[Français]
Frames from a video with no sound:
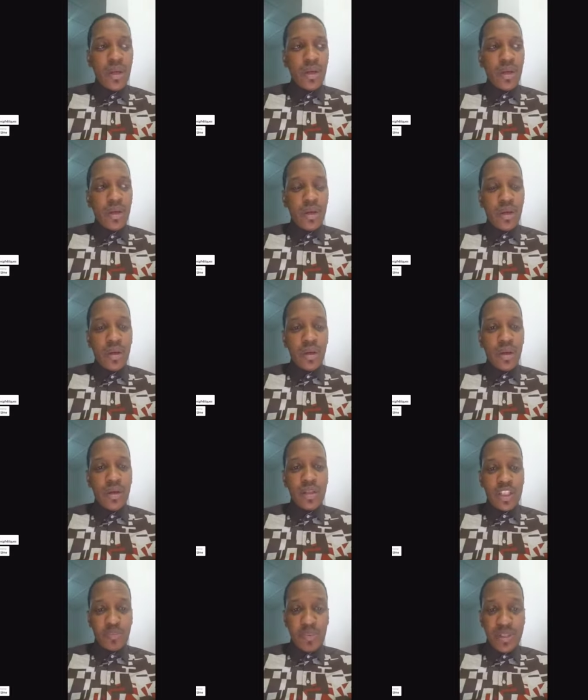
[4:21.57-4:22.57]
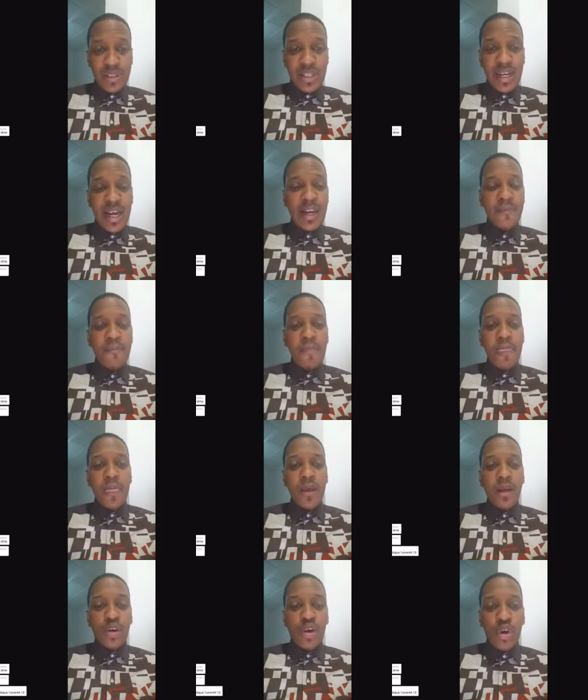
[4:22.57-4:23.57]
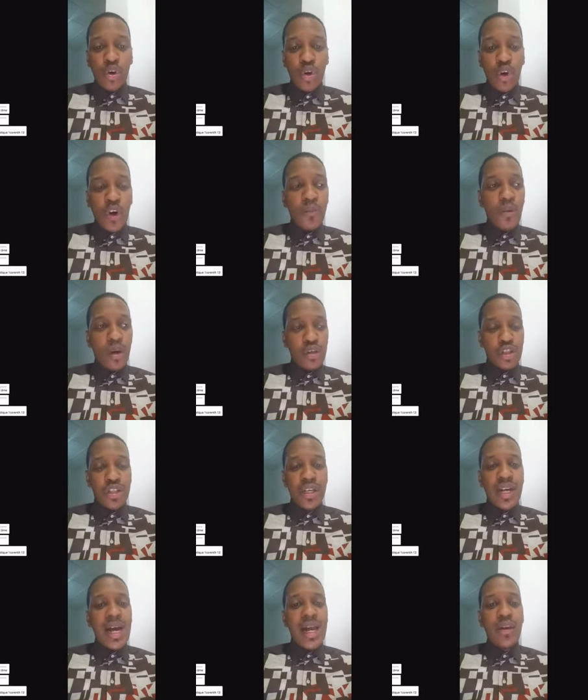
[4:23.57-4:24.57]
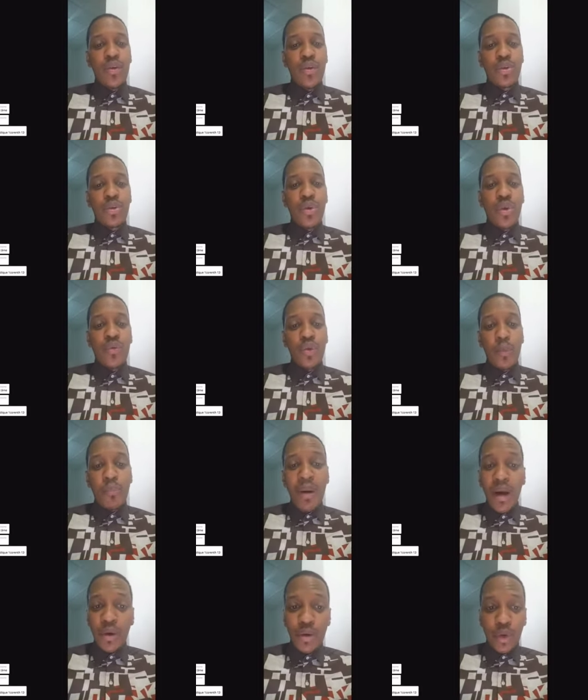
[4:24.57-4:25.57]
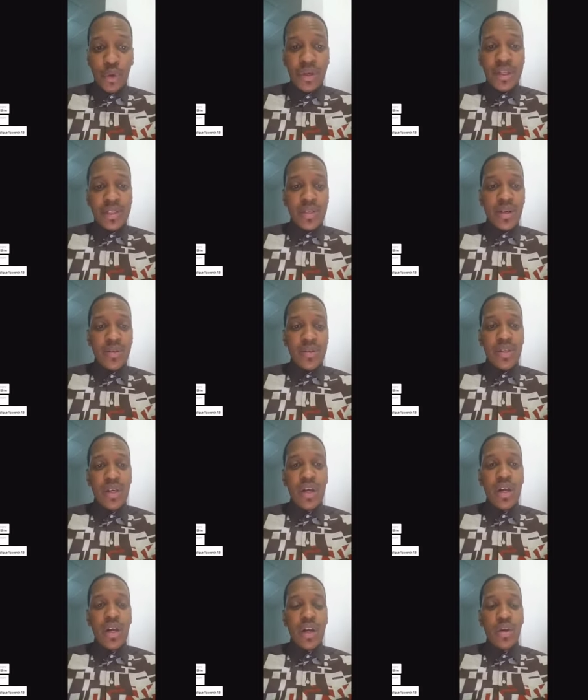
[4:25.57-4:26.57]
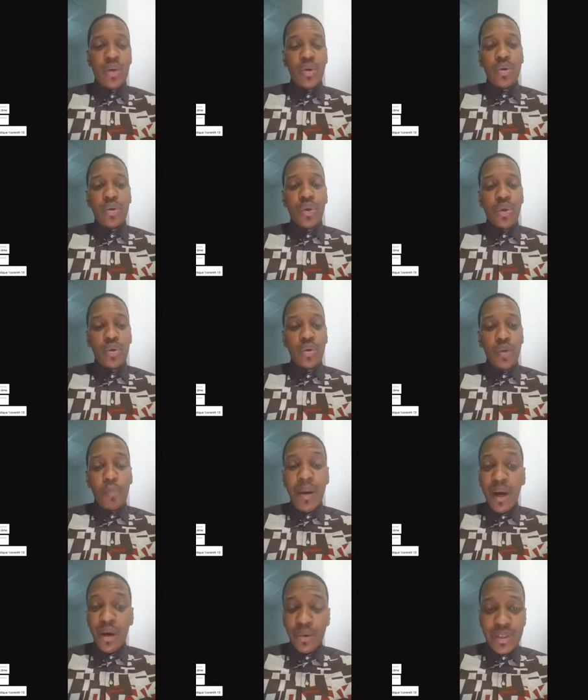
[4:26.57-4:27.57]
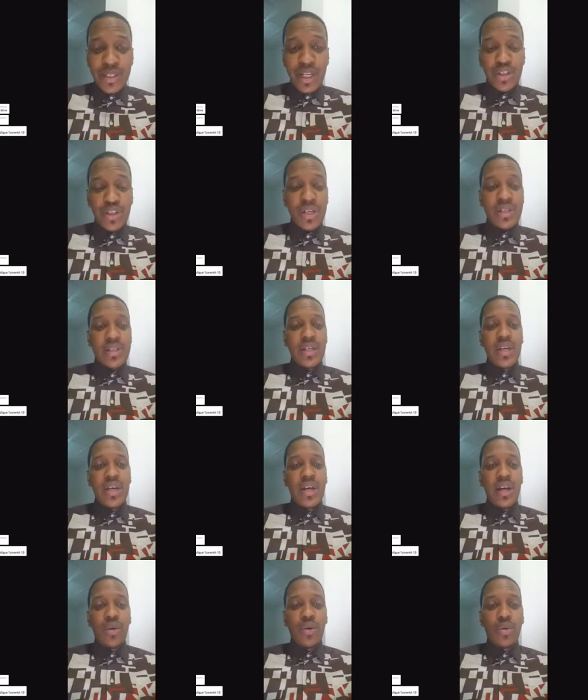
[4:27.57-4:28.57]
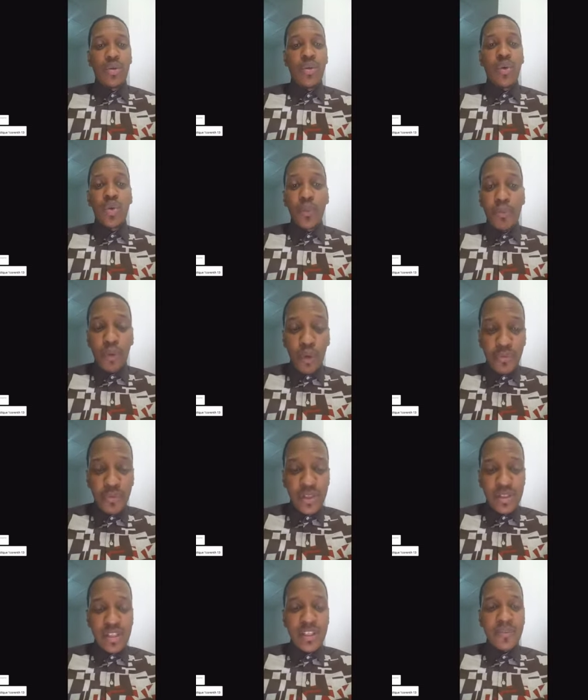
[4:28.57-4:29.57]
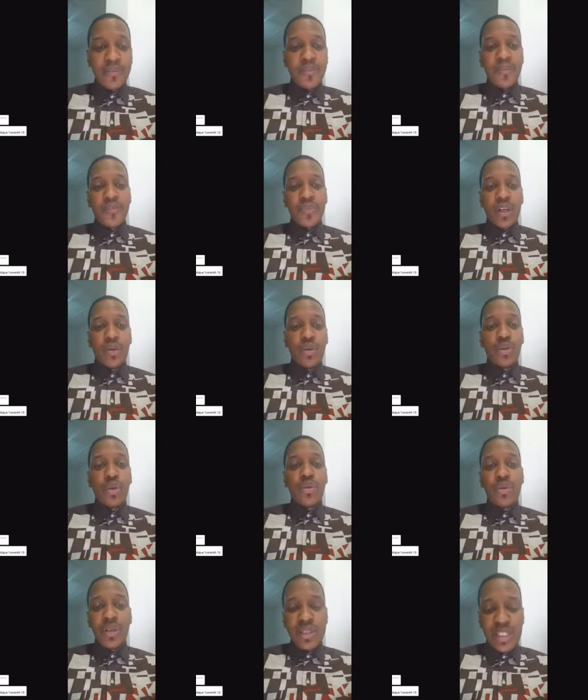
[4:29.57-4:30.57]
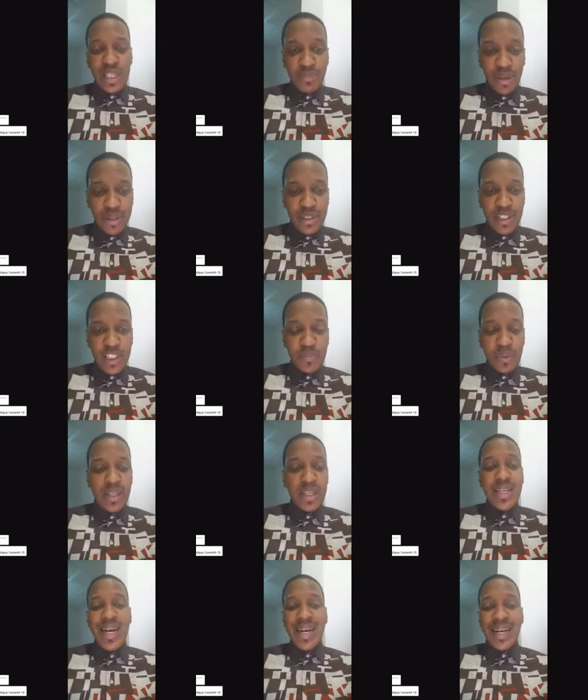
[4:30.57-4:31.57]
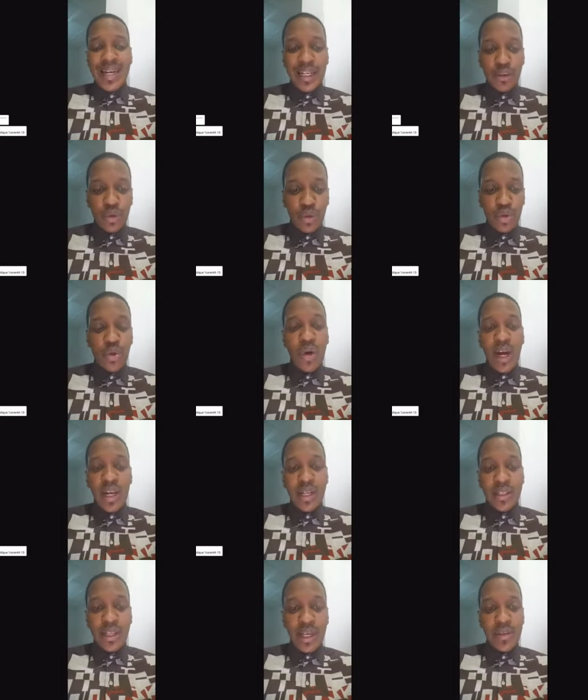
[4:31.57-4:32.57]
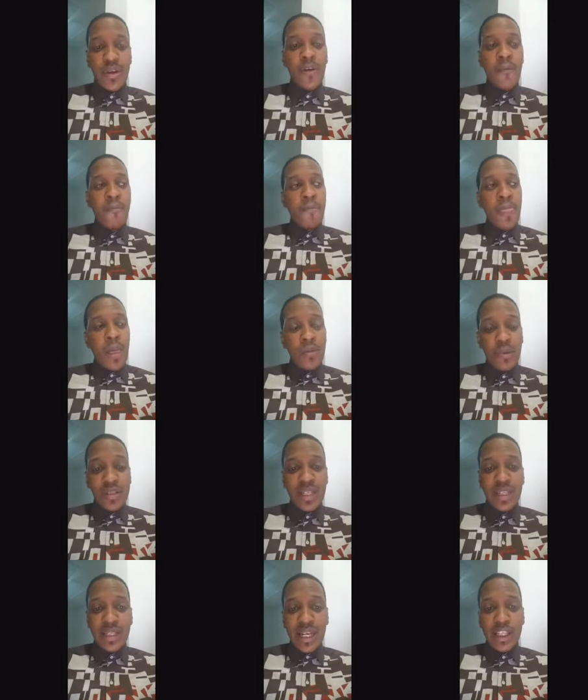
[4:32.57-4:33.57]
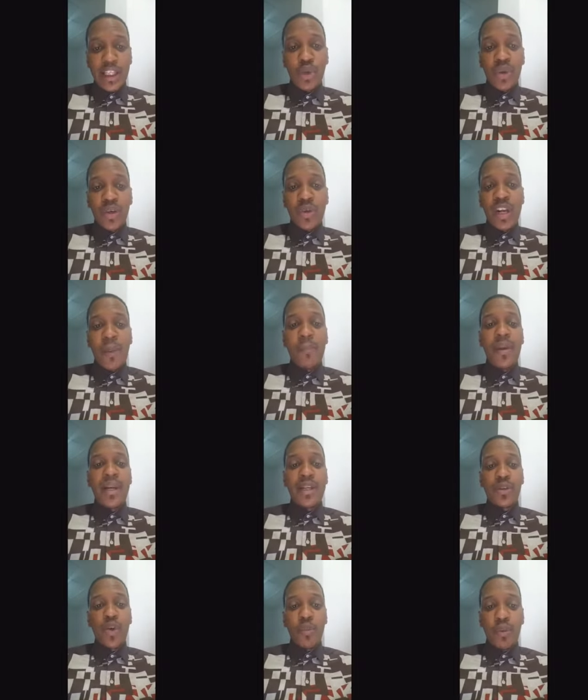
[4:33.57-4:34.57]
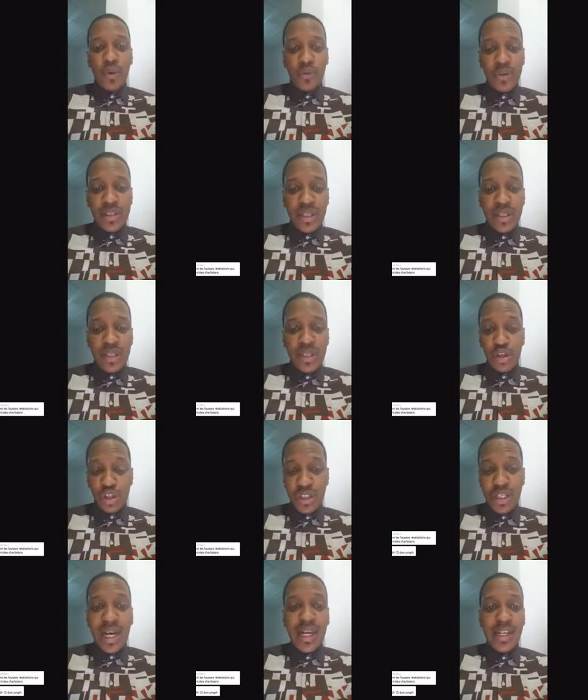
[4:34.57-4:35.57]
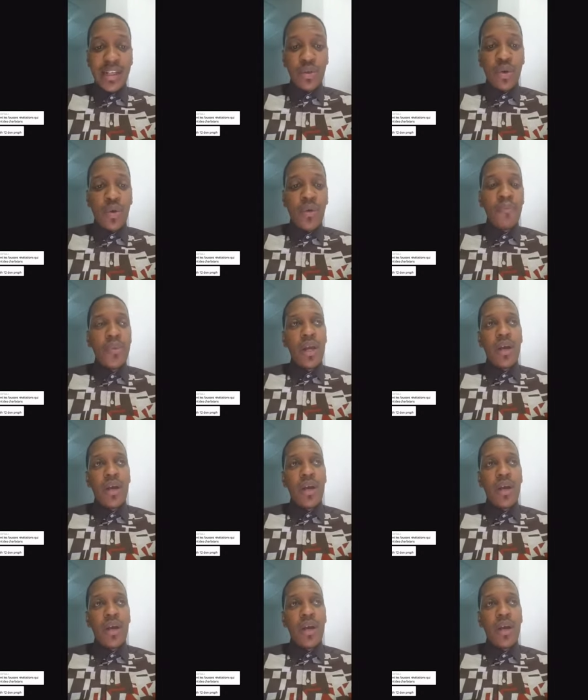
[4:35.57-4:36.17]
euh, spéciale qu'englobe en général le don de parole de connaissance, le don de parole de sagesse, le don de prophétie, le don de discernement des esprits. Il y a quatre dons à l'intérieur de cette catégorie qu'on appelle les dons prophétiques. C'est en général les dons